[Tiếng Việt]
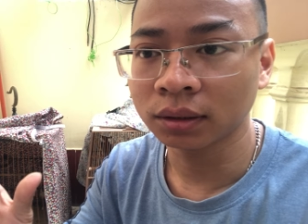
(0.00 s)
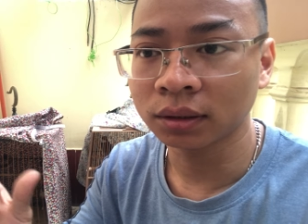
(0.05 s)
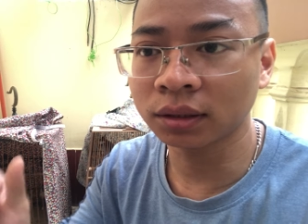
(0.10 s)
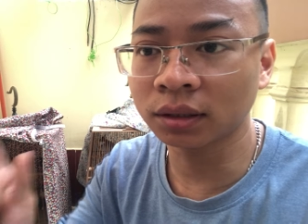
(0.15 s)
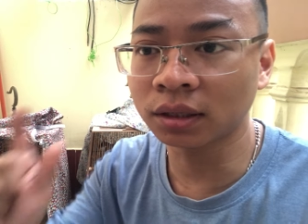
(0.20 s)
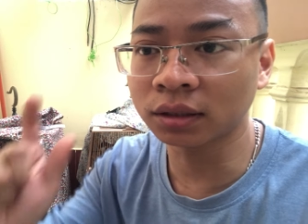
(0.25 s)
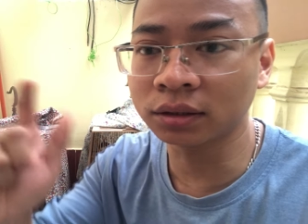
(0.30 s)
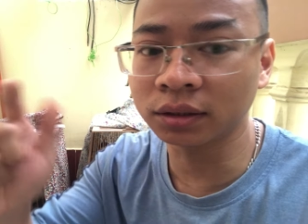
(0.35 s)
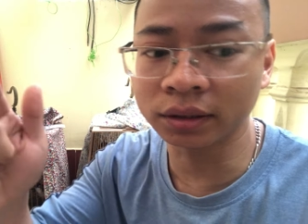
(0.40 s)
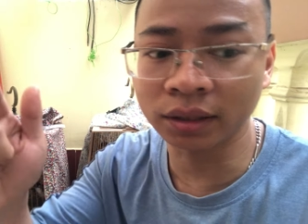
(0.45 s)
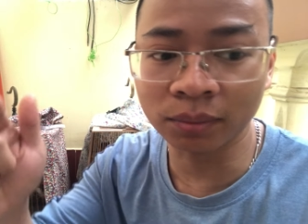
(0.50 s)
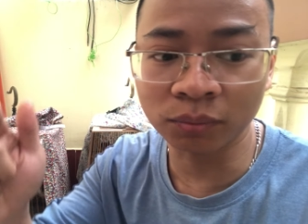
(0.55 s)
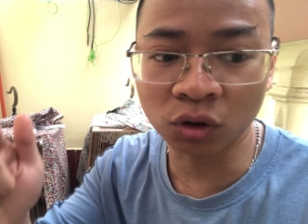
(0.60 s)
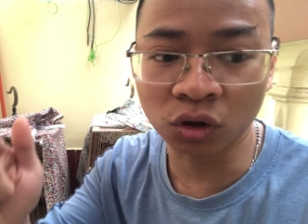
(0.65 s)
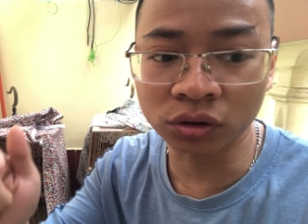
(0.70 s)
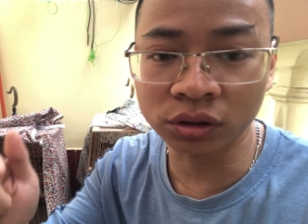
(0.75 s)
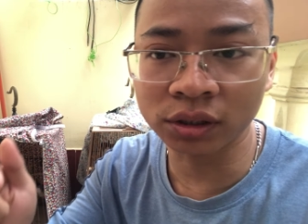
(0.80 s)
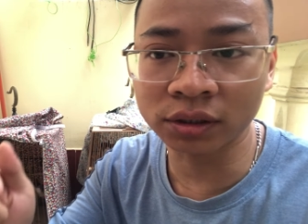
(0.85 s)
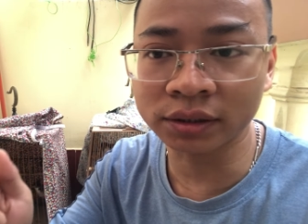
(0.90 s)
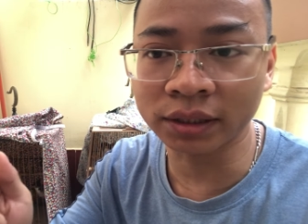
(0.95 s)
thì đợt trước em
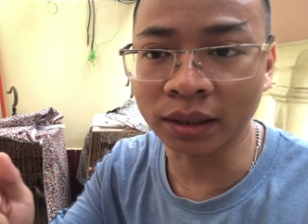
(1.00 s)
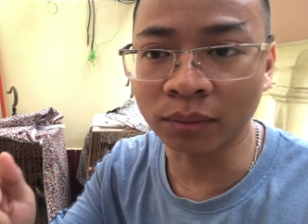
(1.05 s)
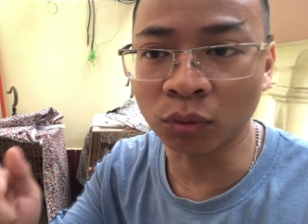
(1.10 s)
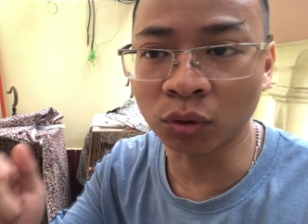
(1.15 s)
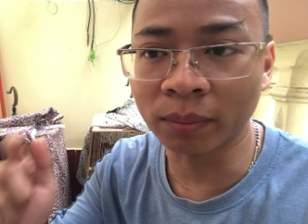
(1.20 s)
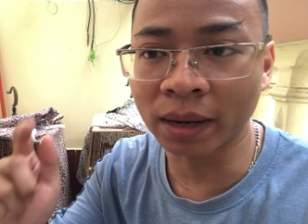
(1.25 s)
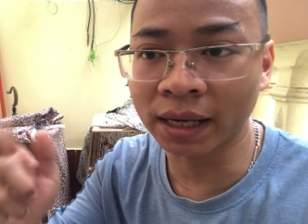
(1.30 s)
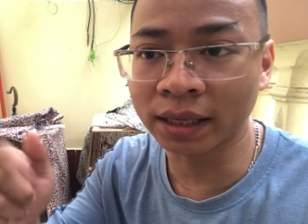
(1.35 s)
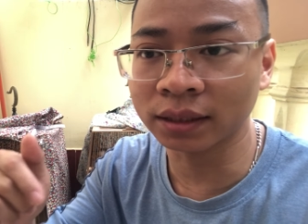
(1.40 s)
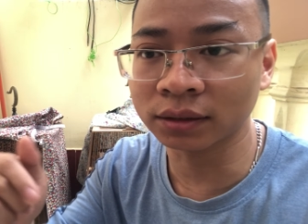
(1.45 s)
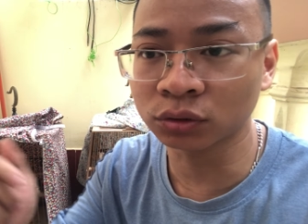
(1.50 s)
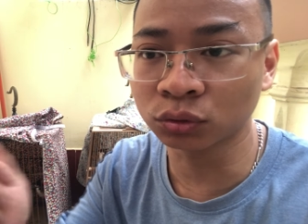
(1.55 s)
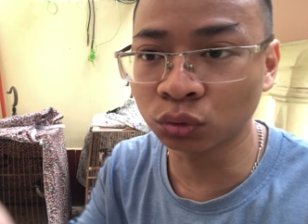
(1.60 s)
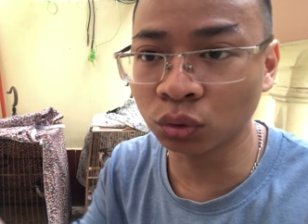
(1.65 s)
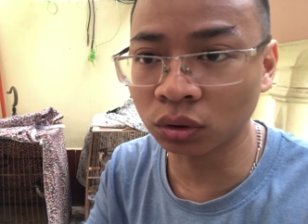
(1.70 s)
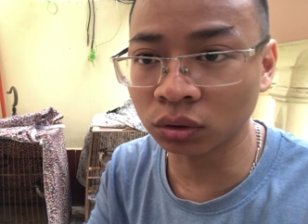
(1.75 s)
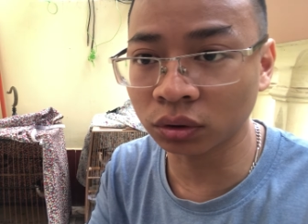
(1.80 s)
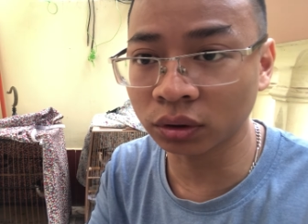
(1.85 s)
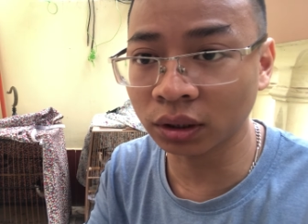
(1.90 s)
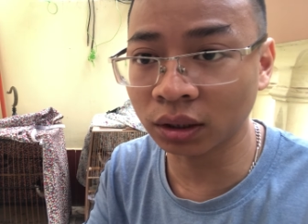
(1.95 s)
có chia sẻ một bài là dùng
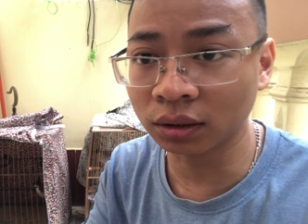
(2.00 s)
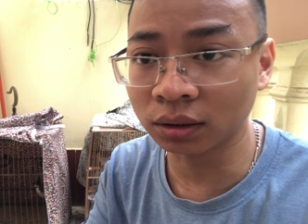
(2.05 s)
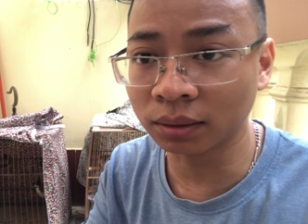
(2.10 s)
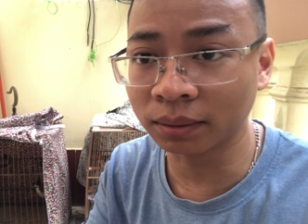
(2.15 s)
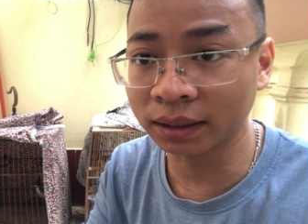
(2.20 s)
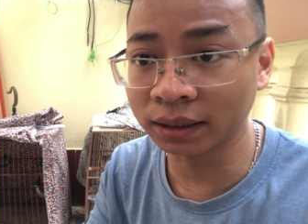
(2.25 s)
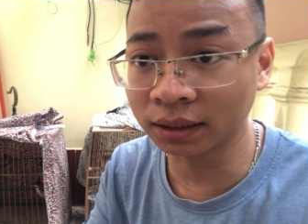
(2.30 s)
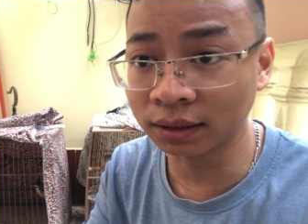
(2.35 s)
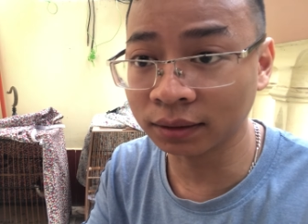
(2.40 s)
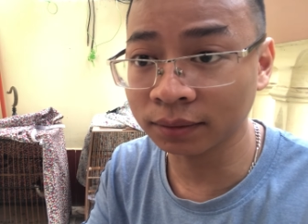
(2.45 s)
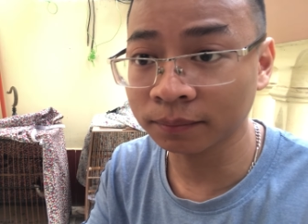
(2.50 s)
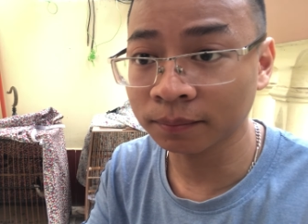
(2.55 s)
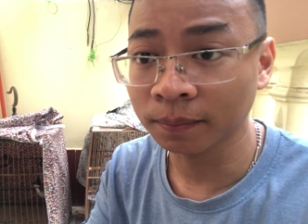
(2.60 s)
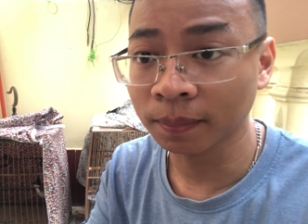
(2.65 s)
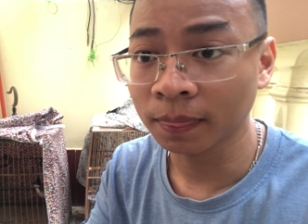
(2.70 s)
thuốc rồi nhá các bác nhá.